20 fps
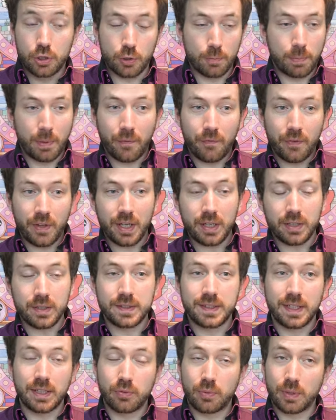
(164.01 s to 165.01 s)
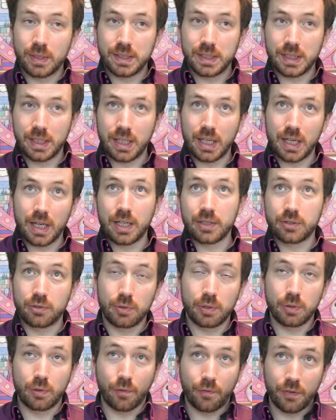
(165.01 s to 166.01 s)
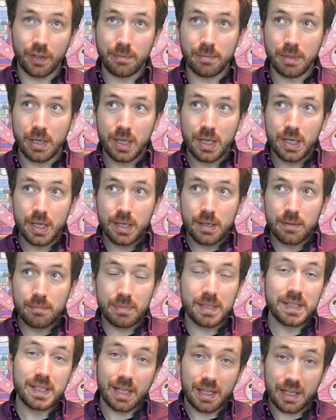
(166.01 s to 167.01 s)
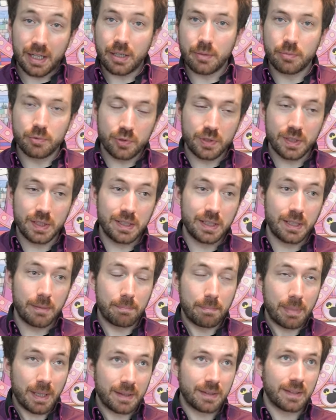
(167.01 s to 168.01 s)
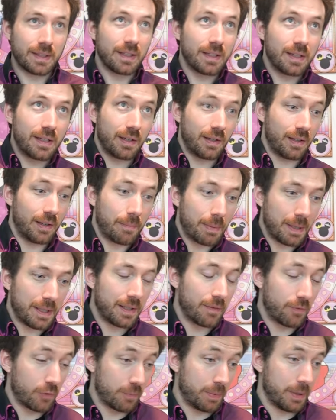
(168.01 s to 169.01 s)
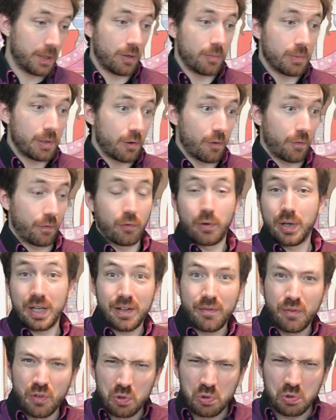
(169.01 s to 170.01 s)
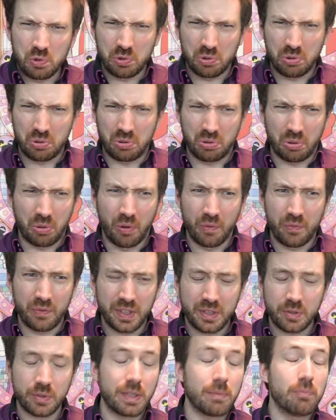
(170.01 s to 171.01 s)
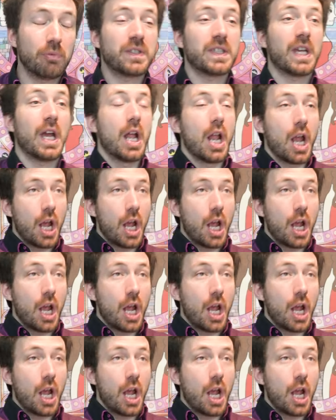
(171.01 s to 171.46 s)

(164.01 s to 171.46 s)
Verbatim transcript: Je préfère cette Wendy-là à celui du film, mais celle-là, comme je vous ai dit, est pas très pas développée comme il le faut. Elle évolue trop vite. Au début, c'est